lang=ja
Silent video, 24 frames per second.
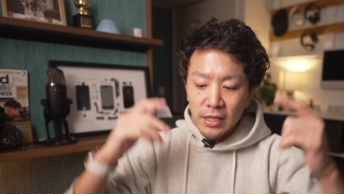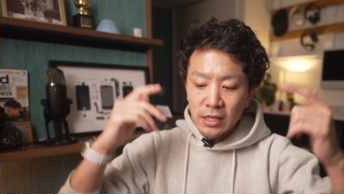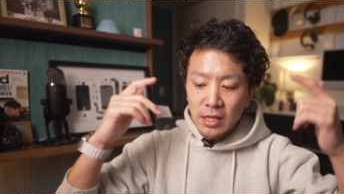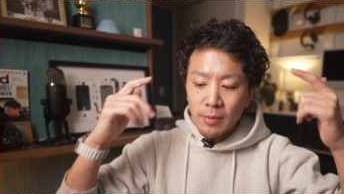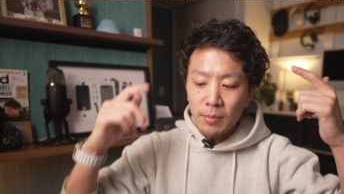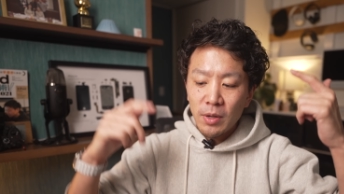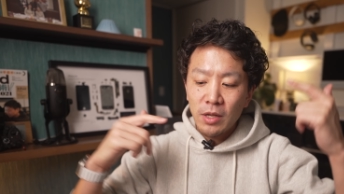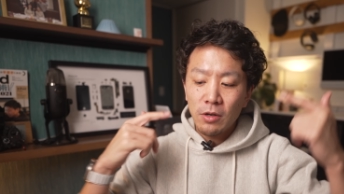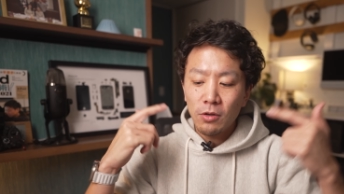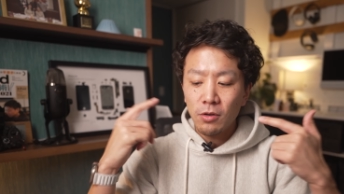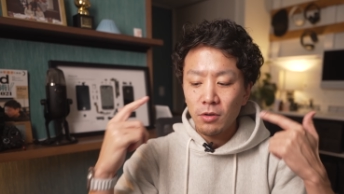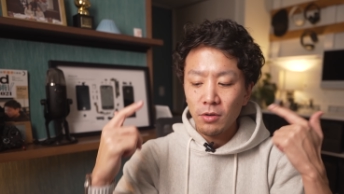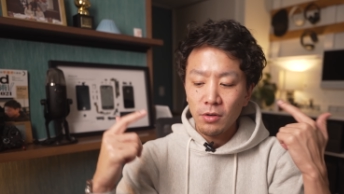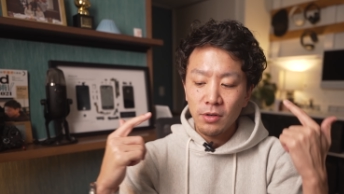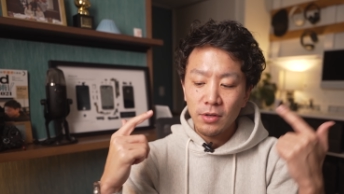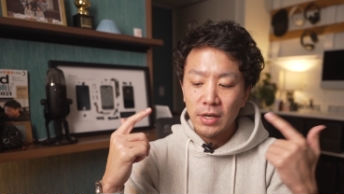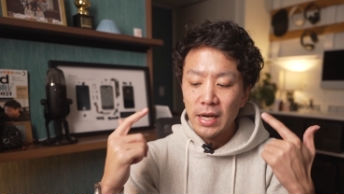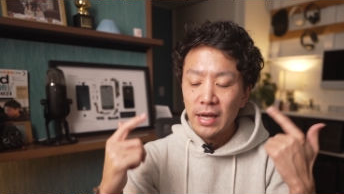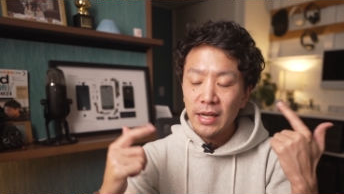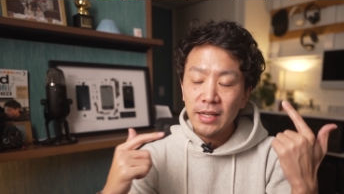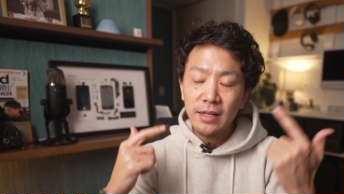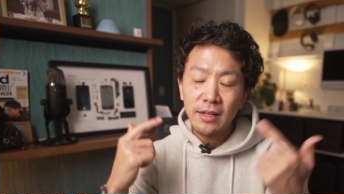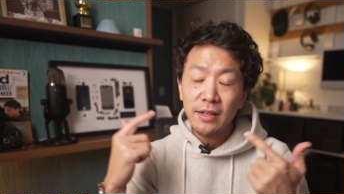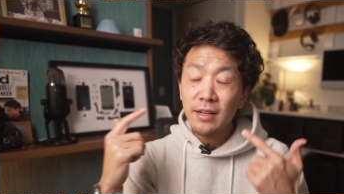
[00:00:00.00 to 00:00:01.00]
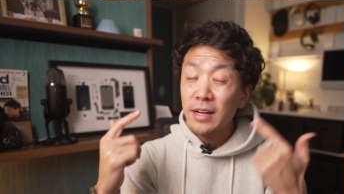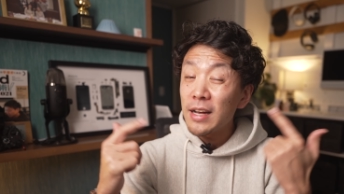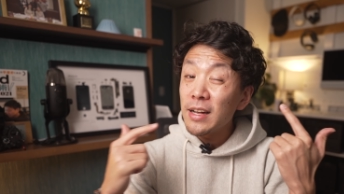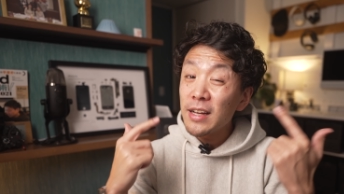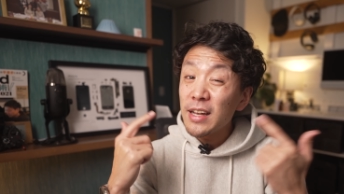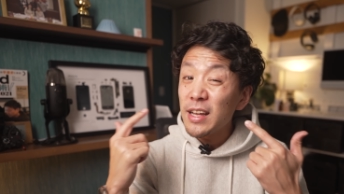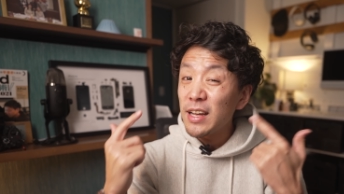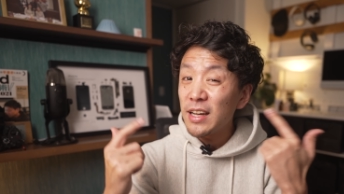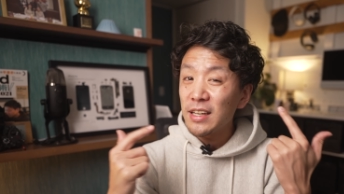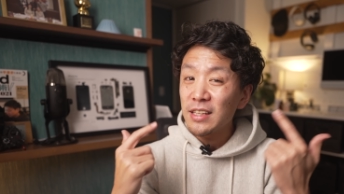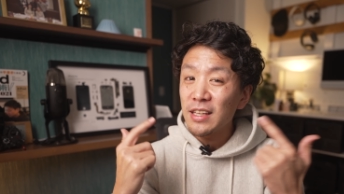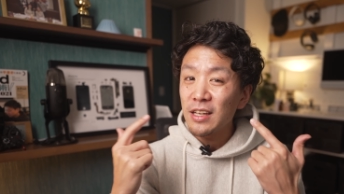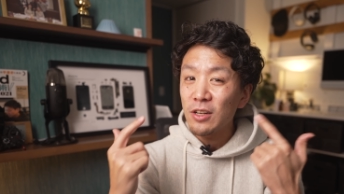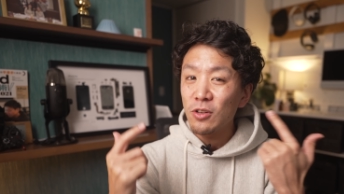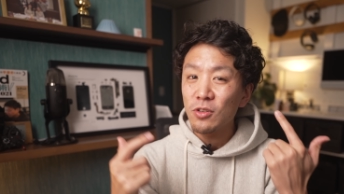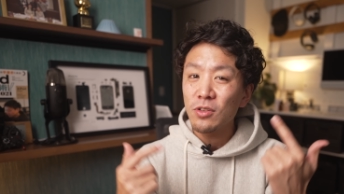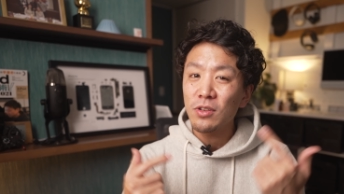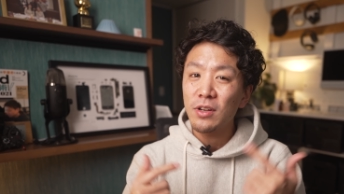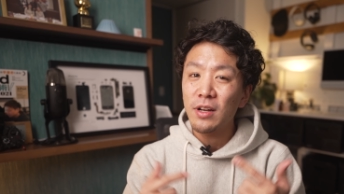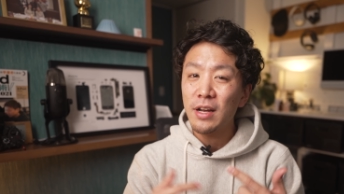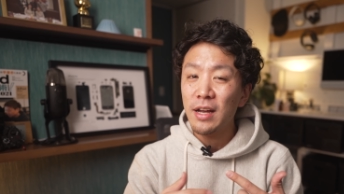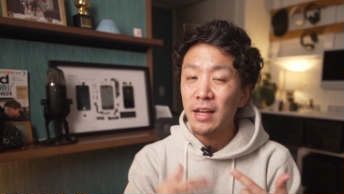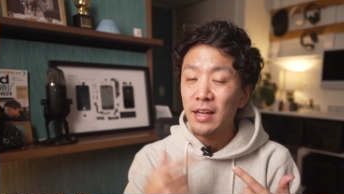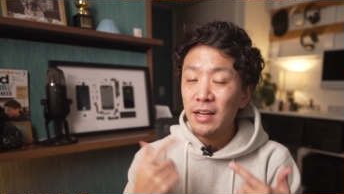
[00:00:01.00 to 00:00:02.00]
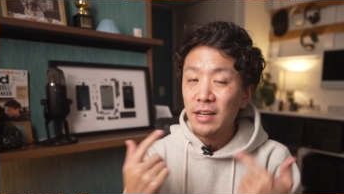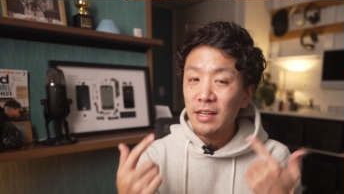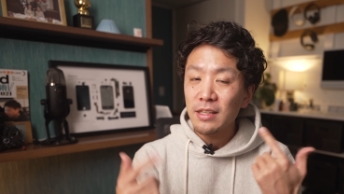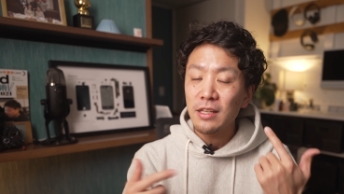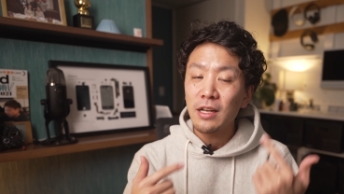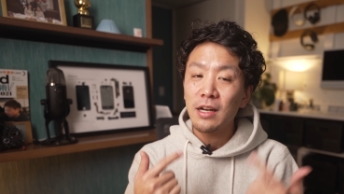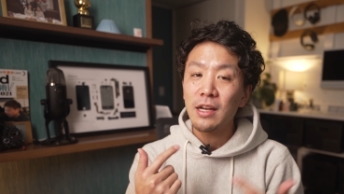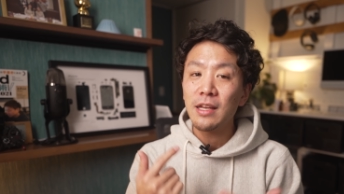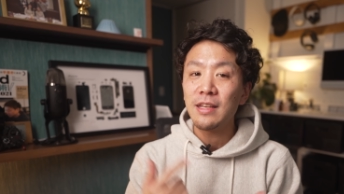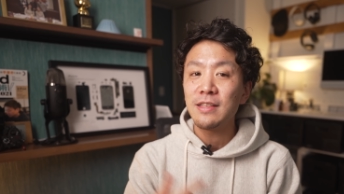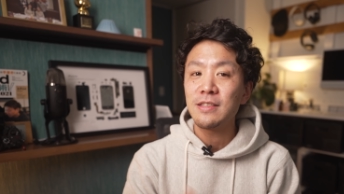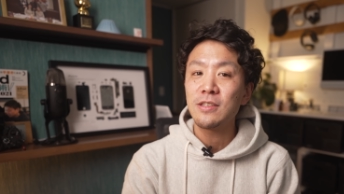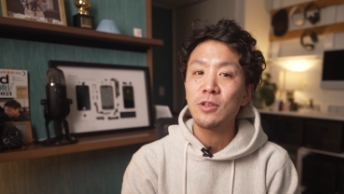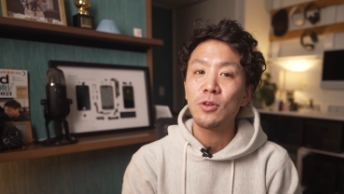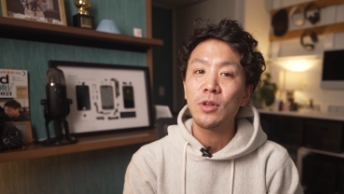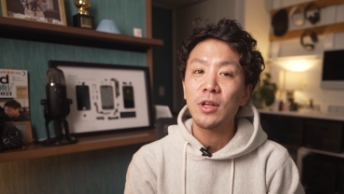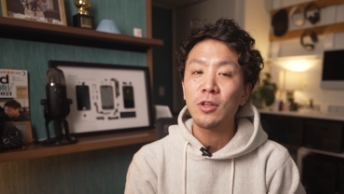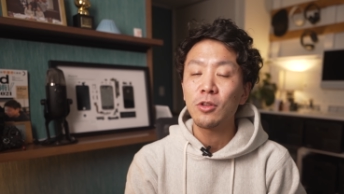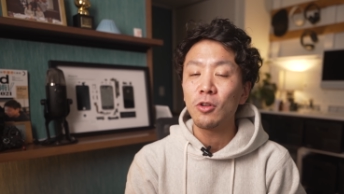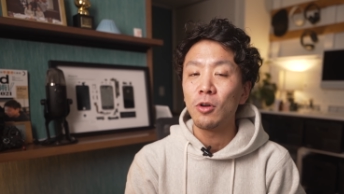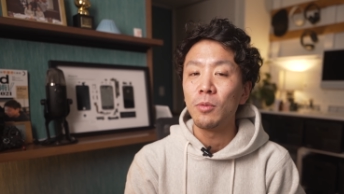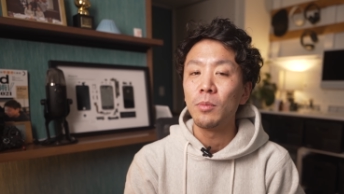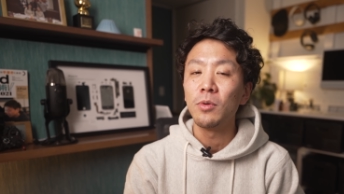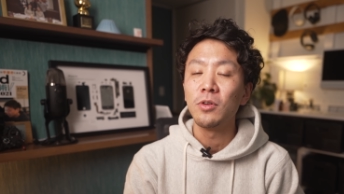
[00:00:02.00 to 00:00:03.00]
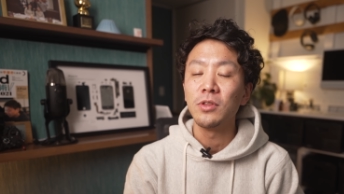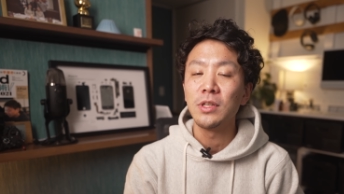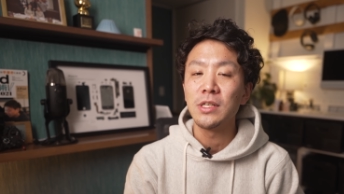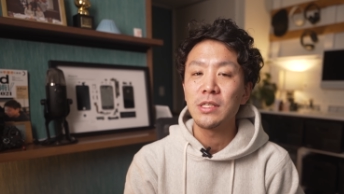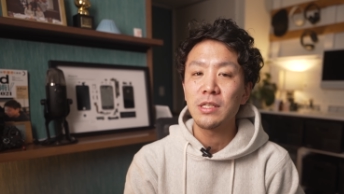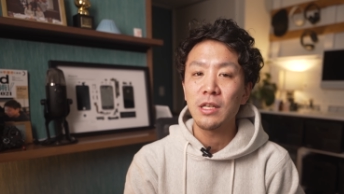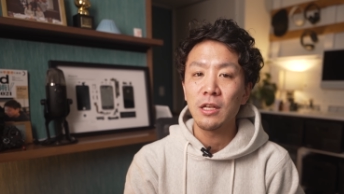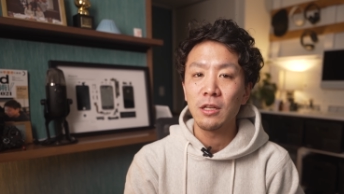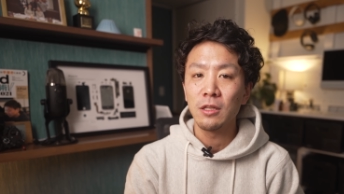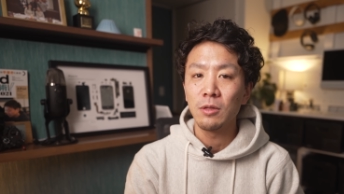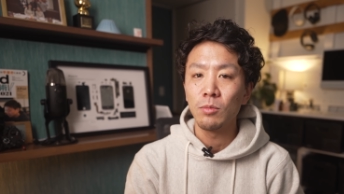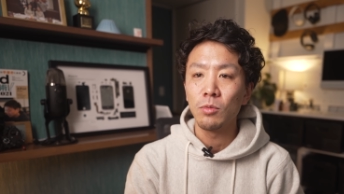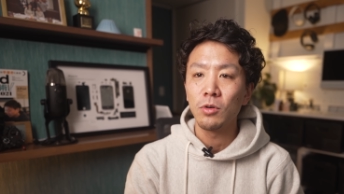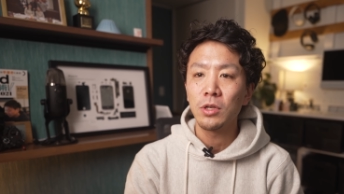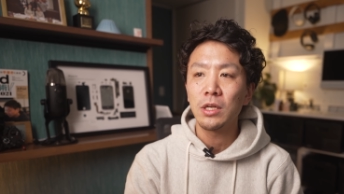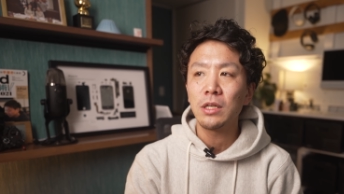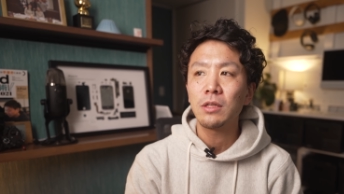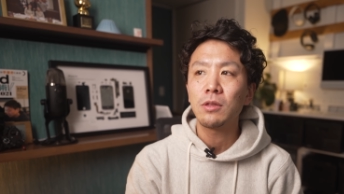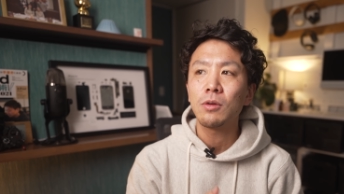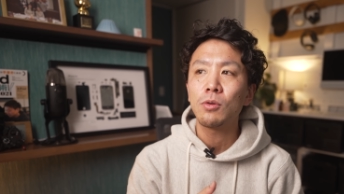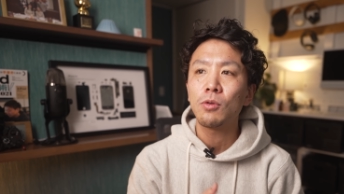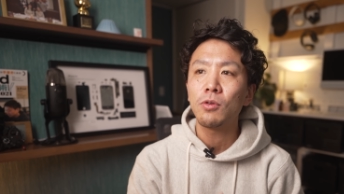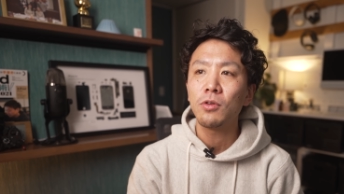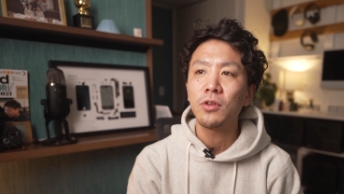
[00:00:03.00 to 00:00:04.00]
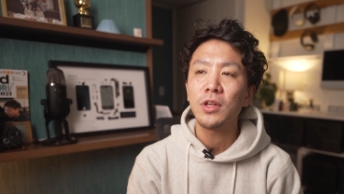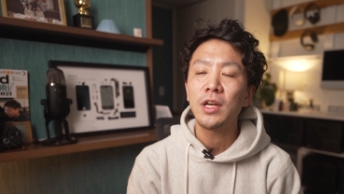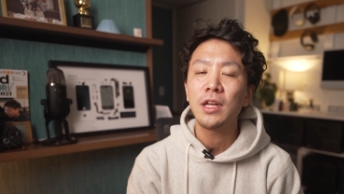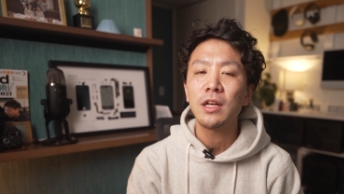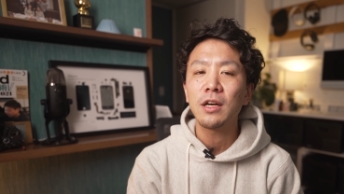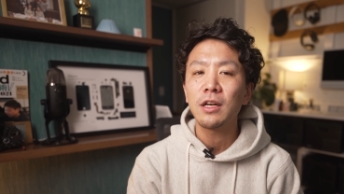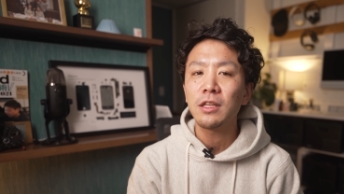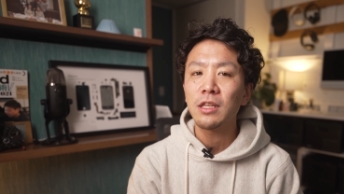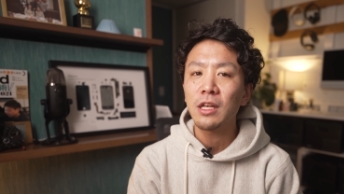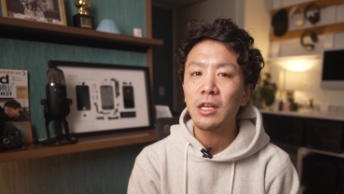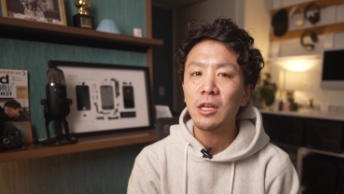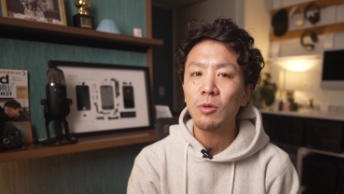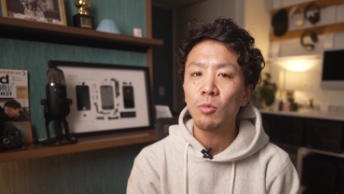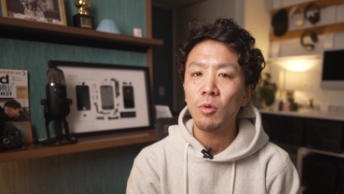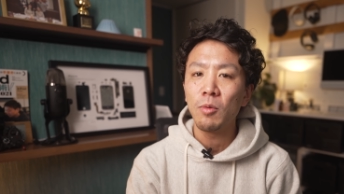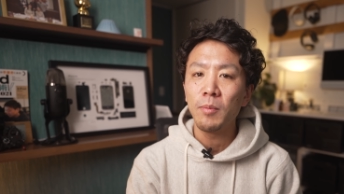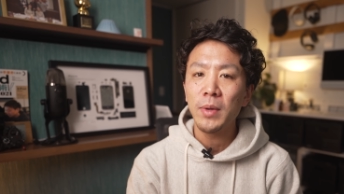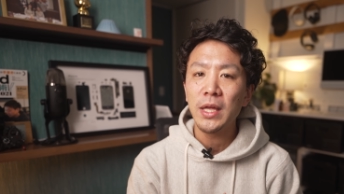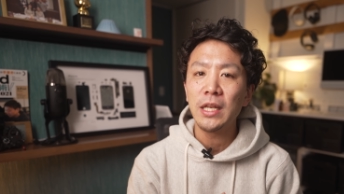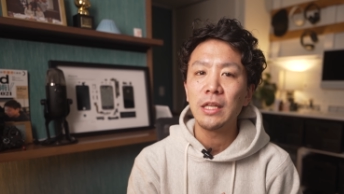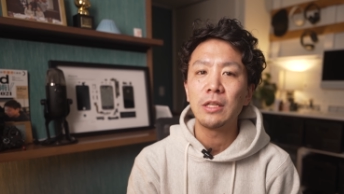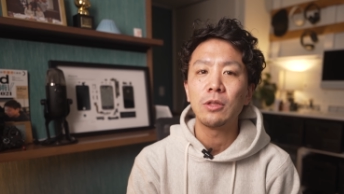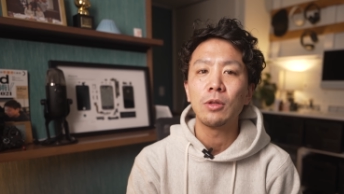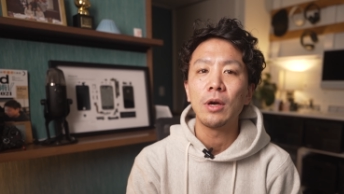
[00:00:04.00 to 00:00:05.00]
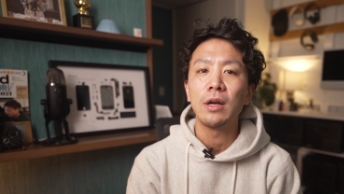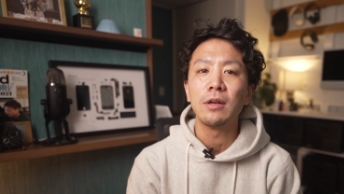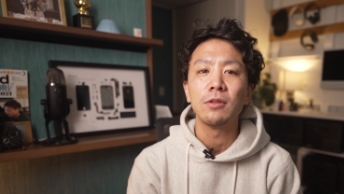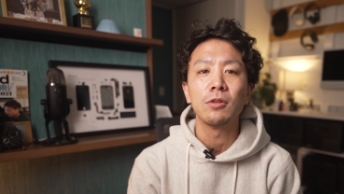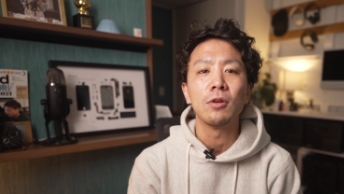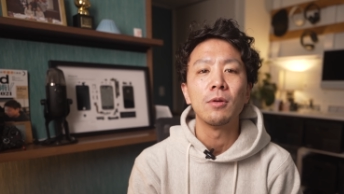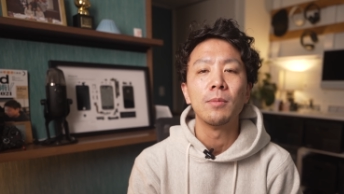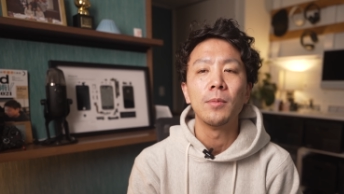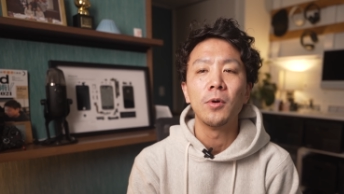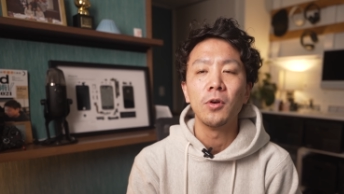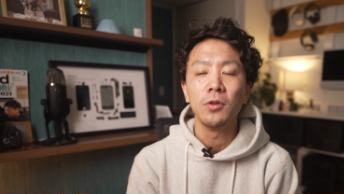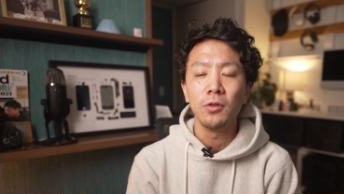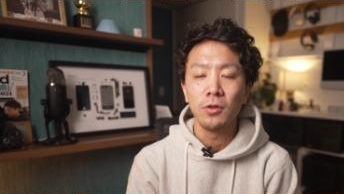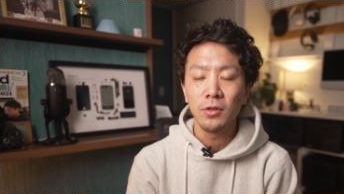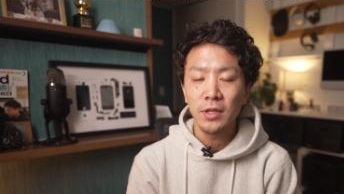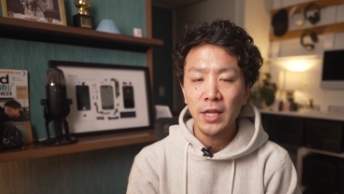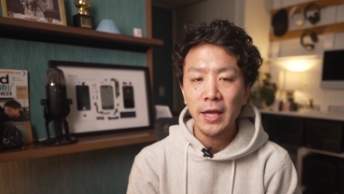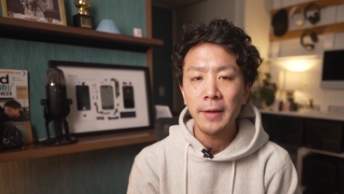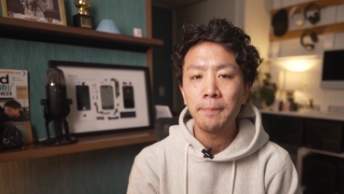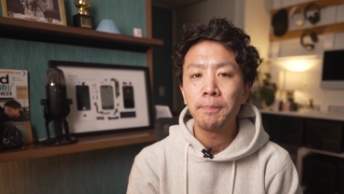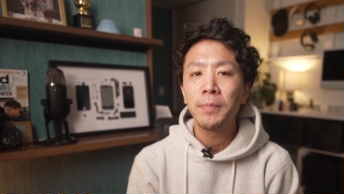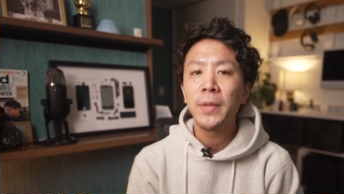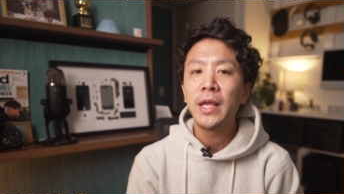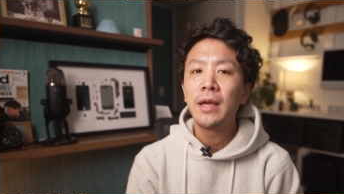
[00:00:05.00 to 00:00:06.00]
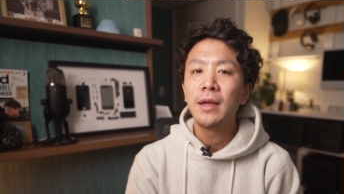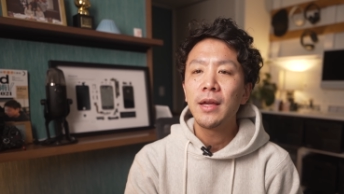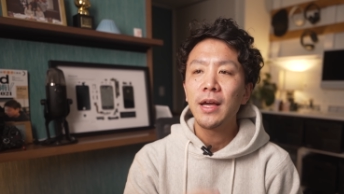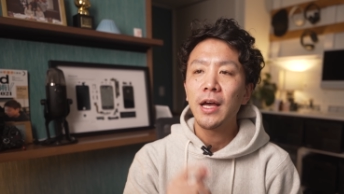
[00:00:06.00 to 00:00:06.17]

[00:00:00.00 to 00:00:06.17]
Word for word: 頭の考え方の変え方が必要だと思うんですけれどもきっとこのやり方にもメリットあると思うので